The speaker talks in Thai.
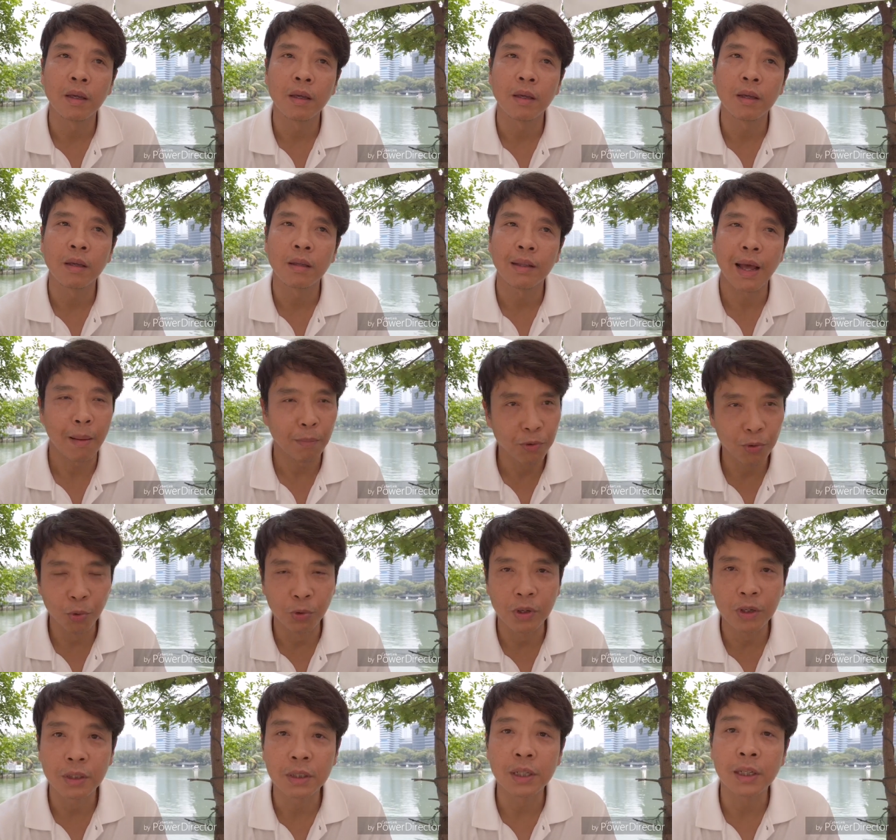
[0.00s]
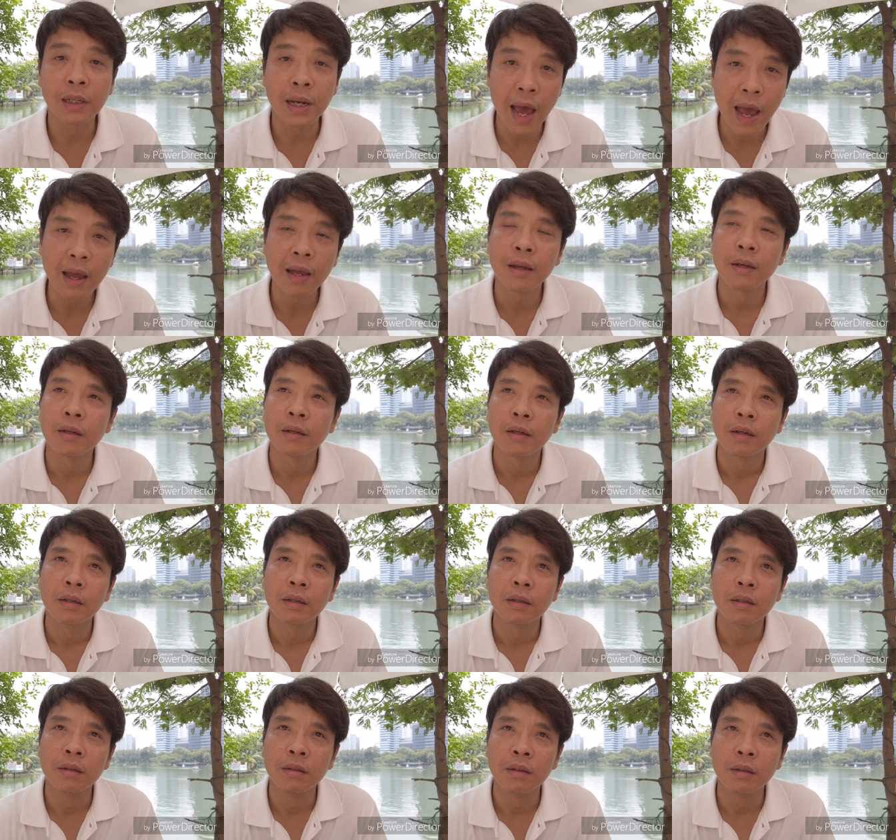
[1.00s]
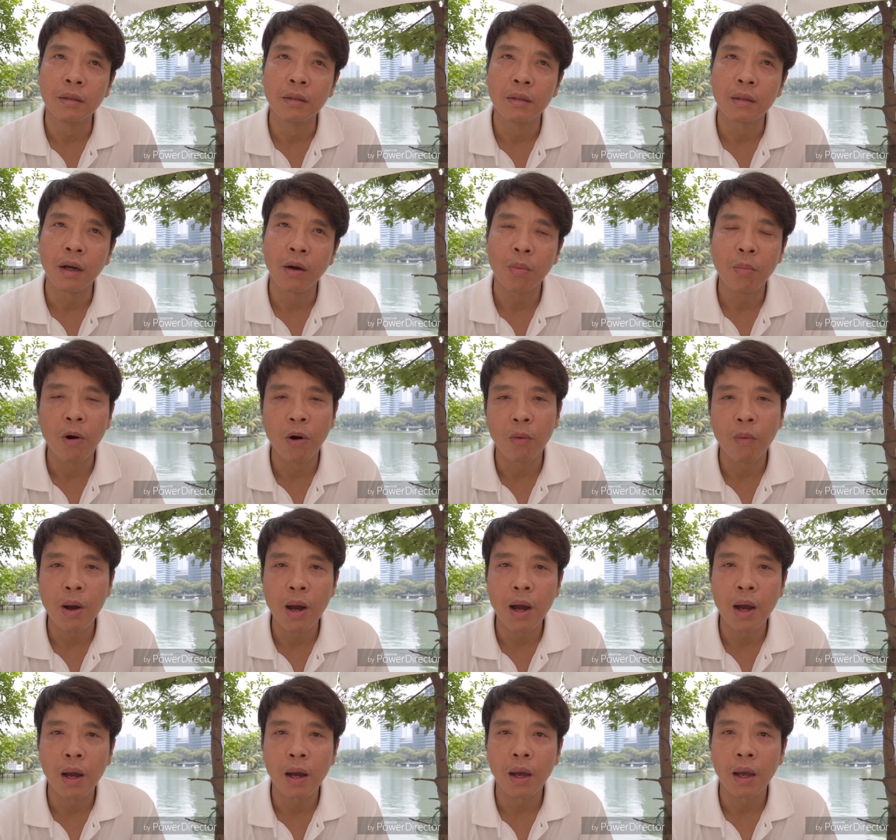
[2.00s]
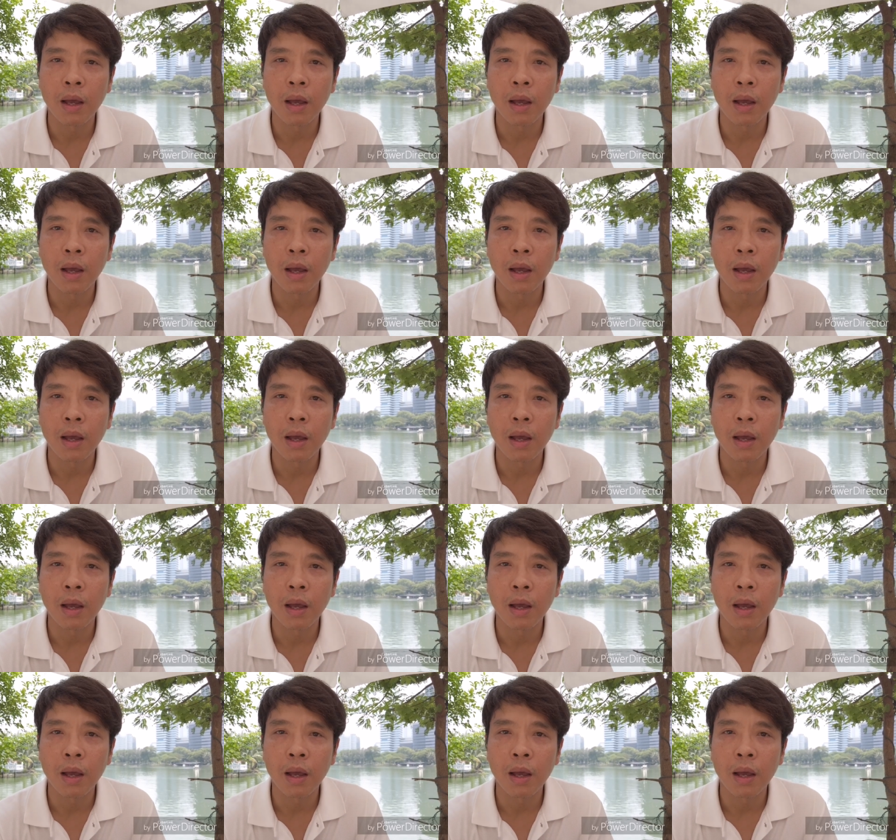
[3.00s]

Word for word: ที่ตามสูตรจริงๆนะ คือเขาบอกว่า